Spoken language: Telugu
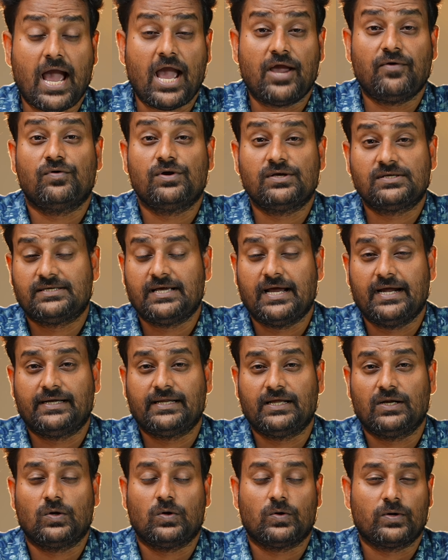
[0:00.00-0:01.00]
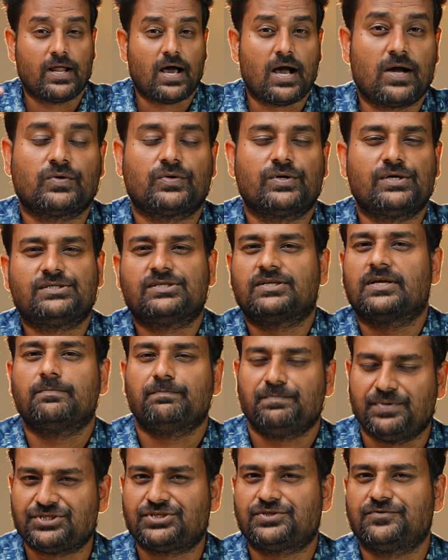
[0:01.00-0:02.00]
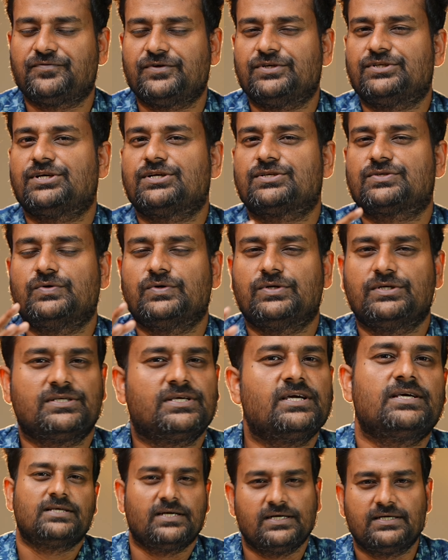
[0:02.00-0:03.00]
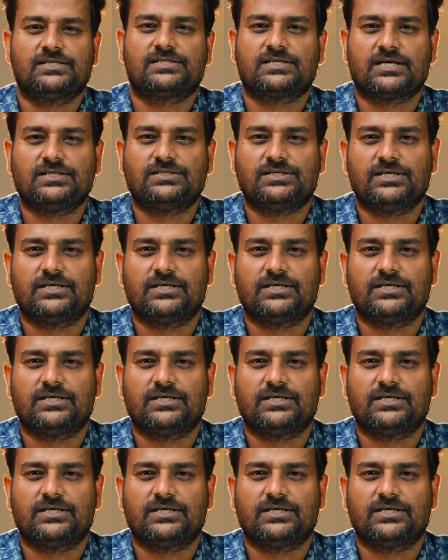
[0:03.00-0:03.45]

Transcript: ఐఓఎస్ ఎయిటీన్లో నాకు నచ్చిన బెస్ట్ ఫీచర్స్ గురించి అయితే డిస్కస్